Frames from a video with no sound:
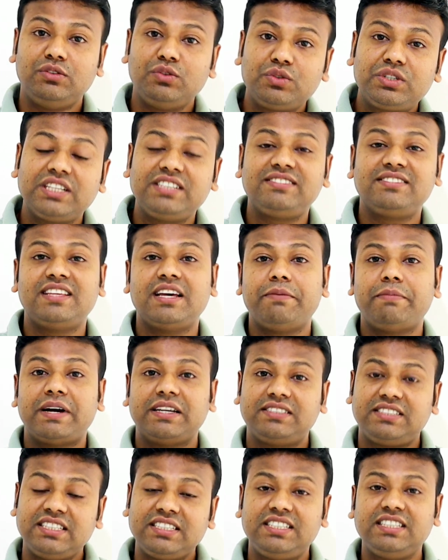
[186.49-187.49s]
নোটিশ দেয়
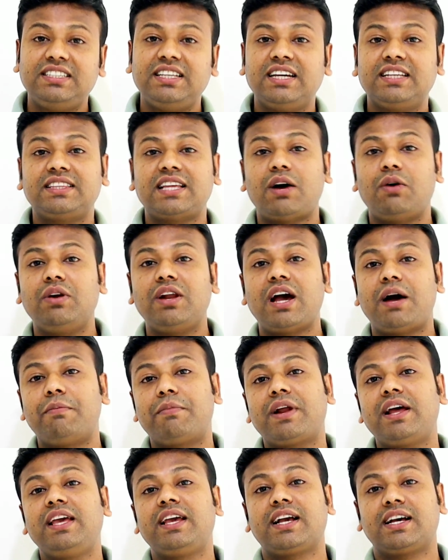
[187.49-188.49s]
বা চিঠি দেয় তাহলে
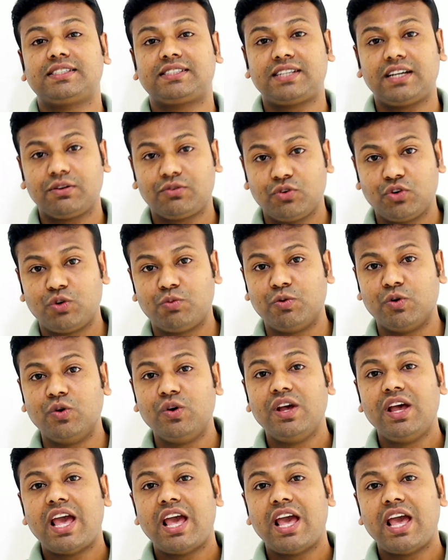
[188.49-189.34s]
আমরা এই কাজটা করব